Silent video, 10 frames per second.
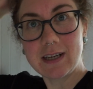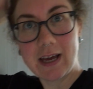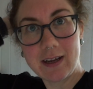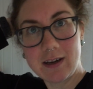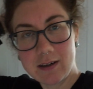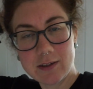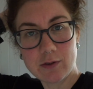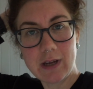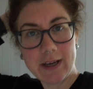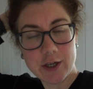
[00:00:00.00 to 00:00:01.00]
Kleider,
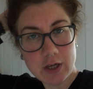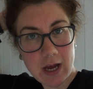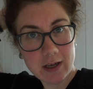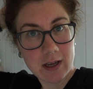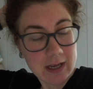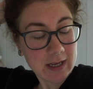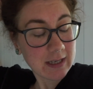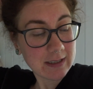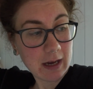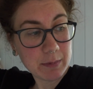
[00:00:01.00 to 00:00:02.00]
also Kleiderschrank.
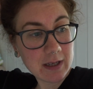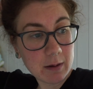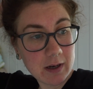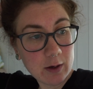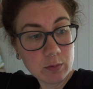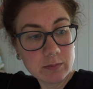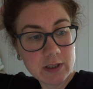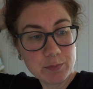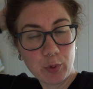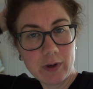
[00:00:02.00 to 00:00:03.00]
Die habe ich aber
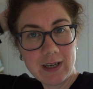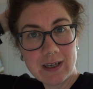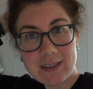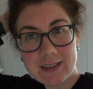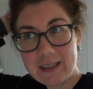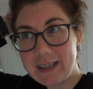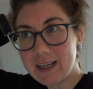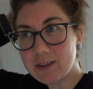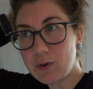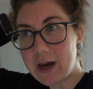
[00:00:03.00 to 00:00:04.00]
umdisponiert. Die liegen
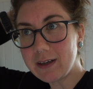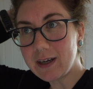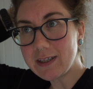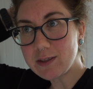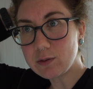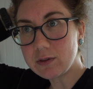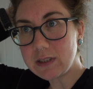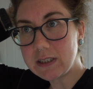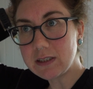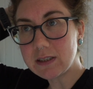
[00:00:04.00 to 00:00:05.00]
jetzt woanders.
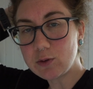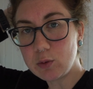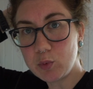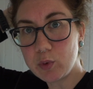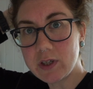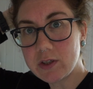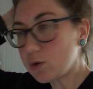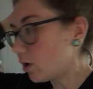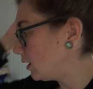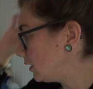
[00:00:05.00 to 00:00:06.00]
Und diese Kommode
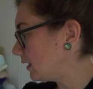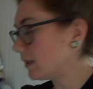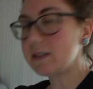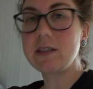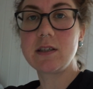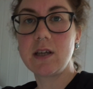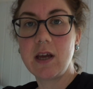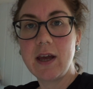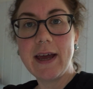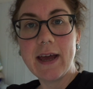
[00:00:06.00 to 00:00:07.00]
soll ins
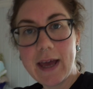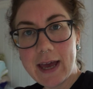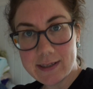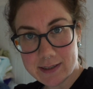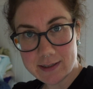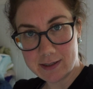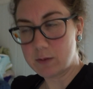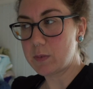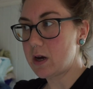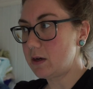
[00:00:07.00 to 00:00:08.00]

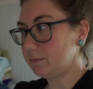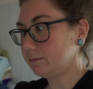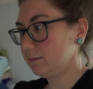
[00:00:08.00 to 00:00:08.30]
Esszimmer.